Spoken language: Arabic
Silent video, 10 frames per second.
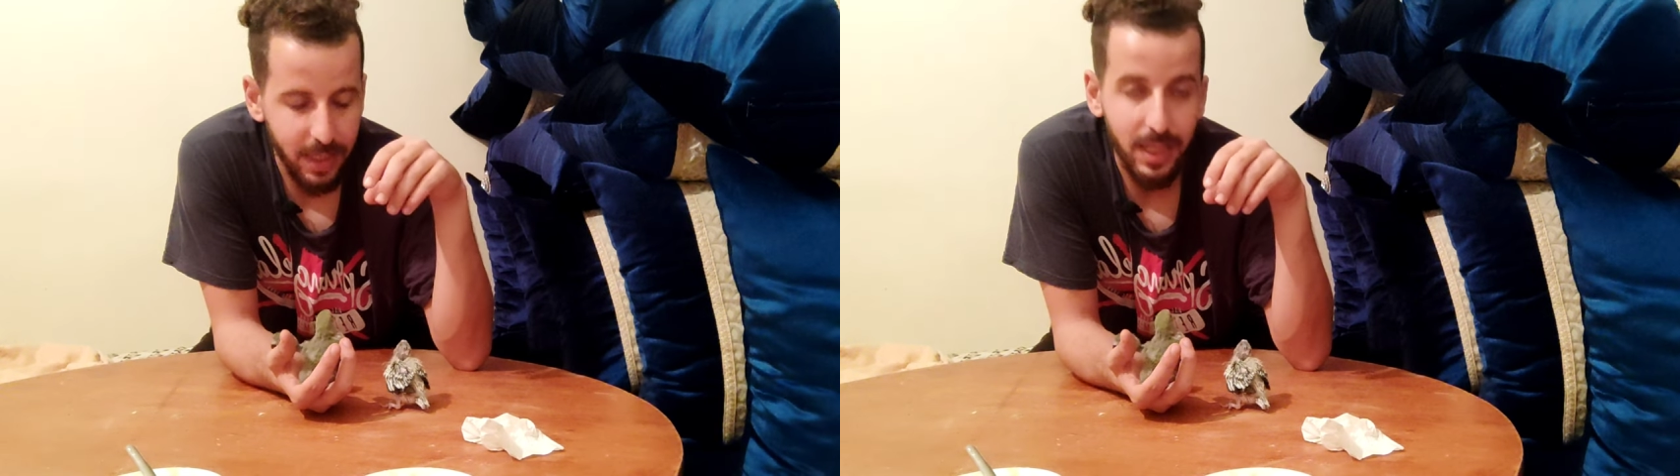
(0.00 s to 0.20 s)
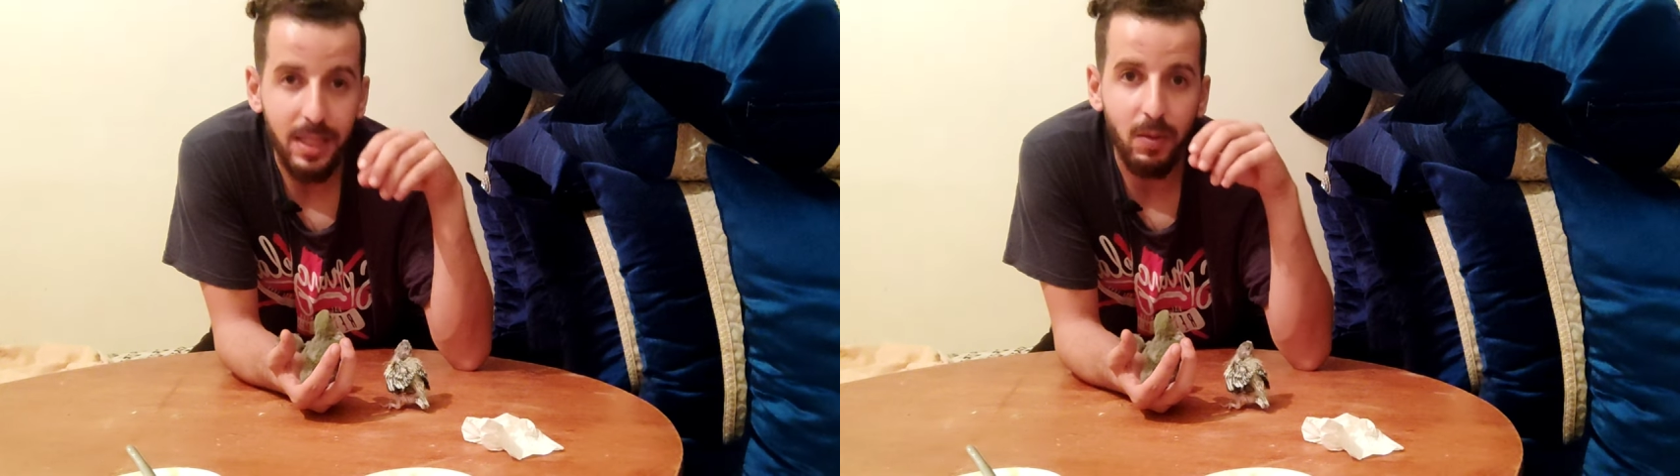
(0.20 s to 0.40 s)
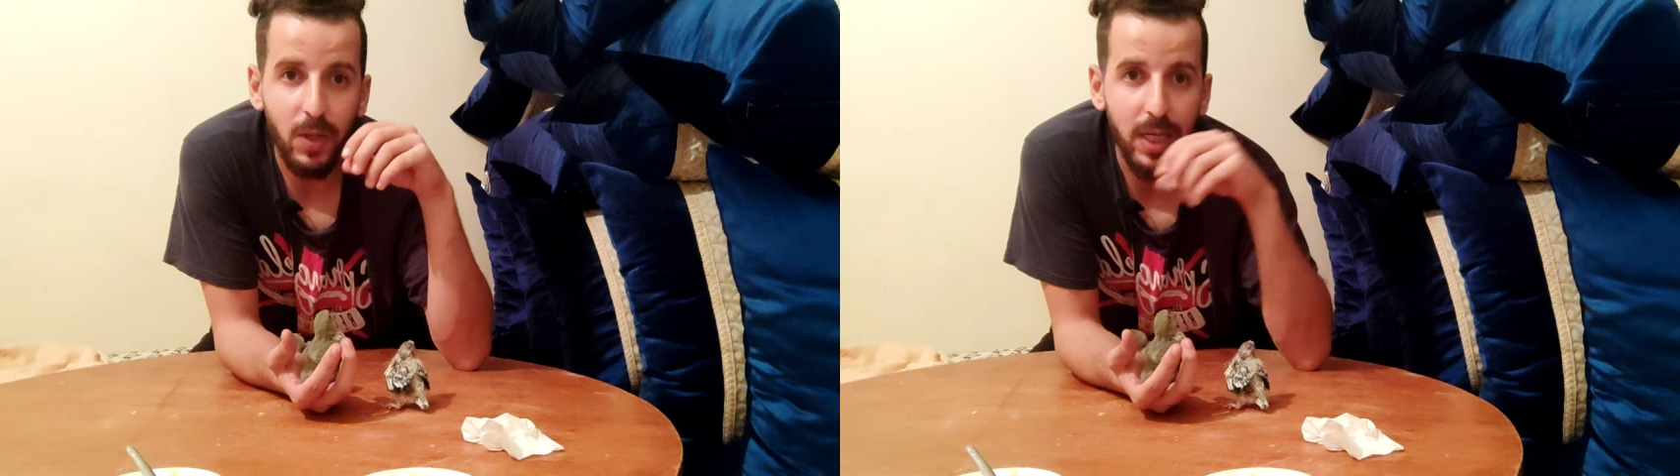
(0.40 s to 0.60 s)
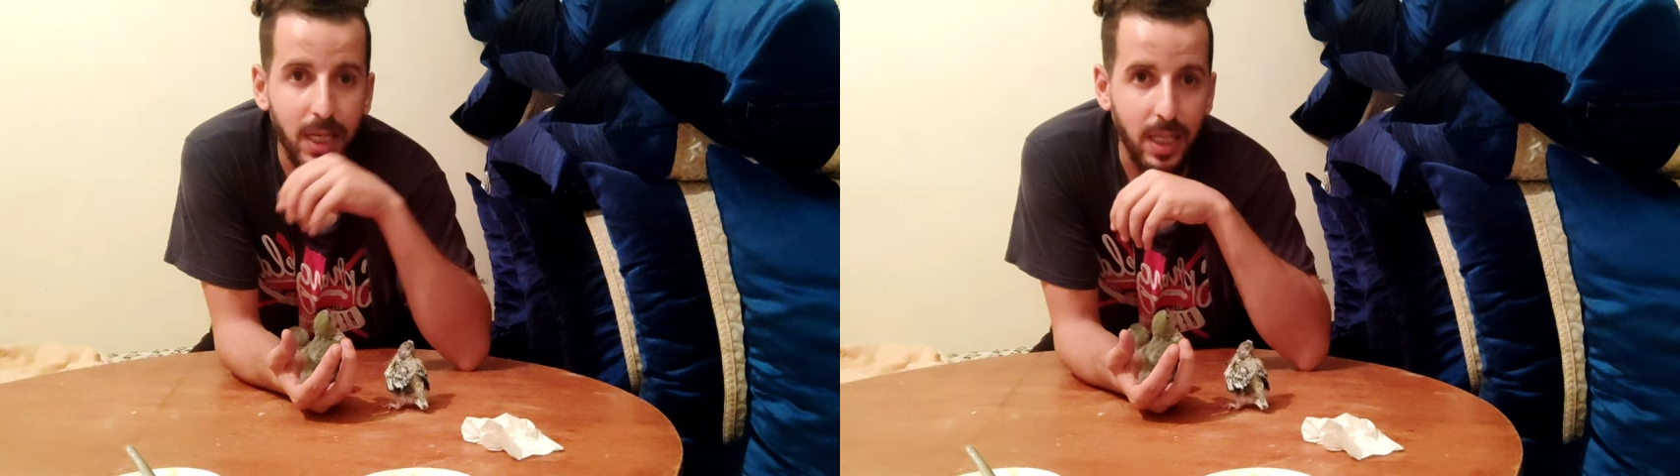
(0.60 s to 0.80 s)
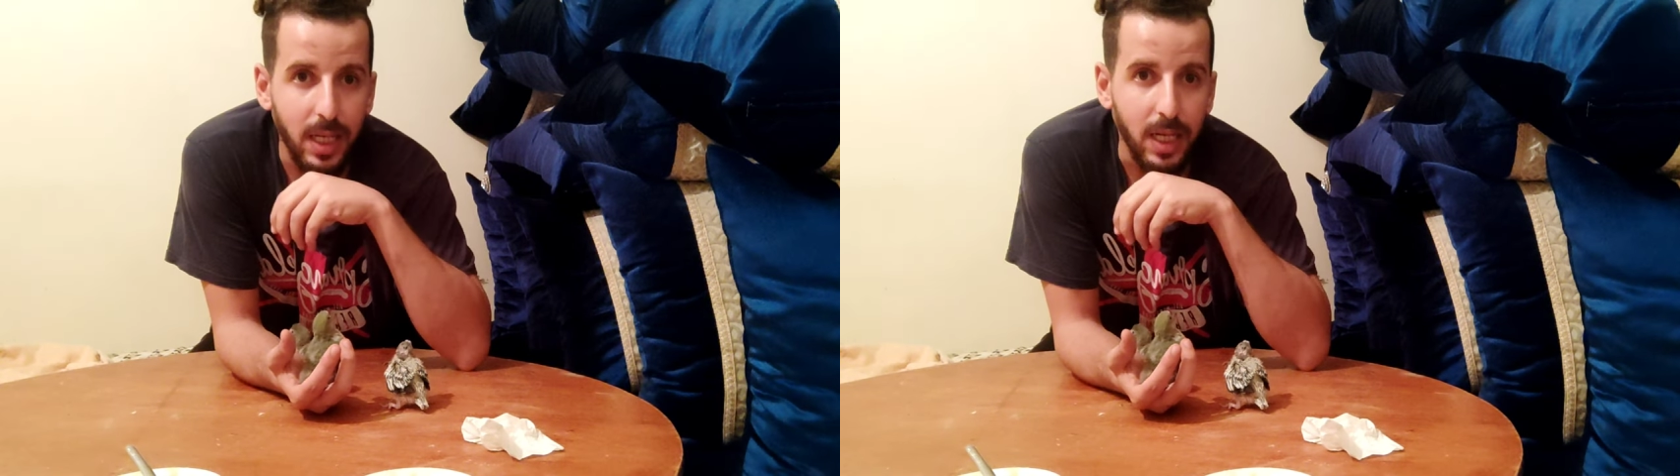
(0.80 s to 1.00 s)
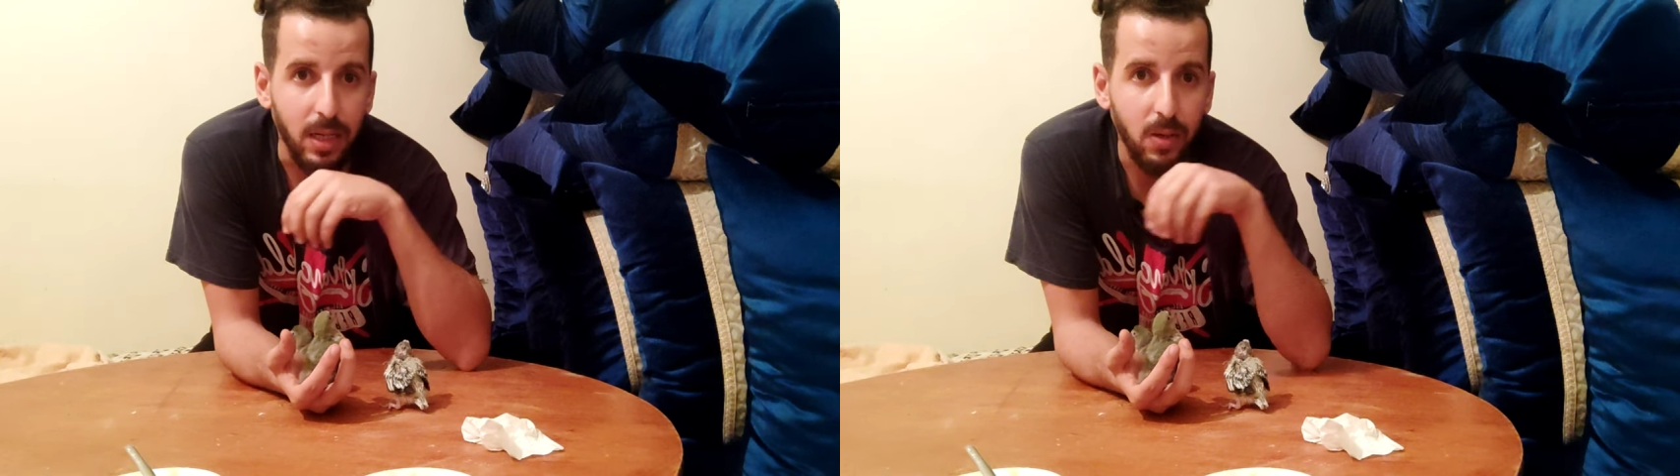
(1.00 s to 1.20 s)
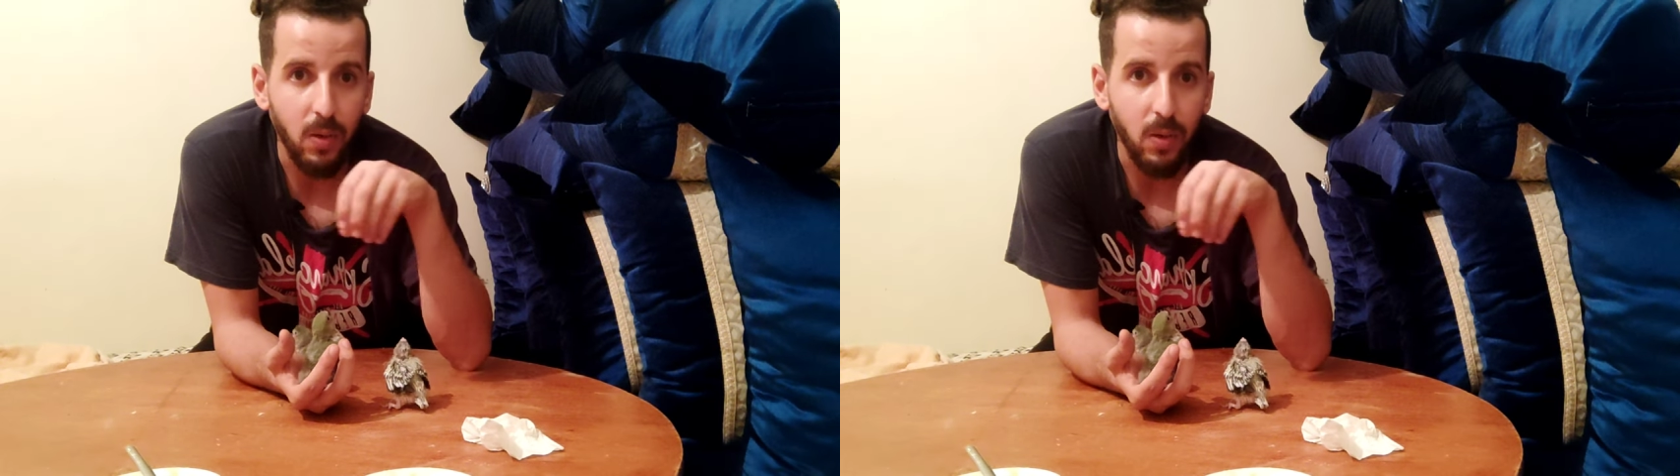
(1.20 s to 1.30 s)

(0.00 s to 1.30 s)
ديال الطوير ديالك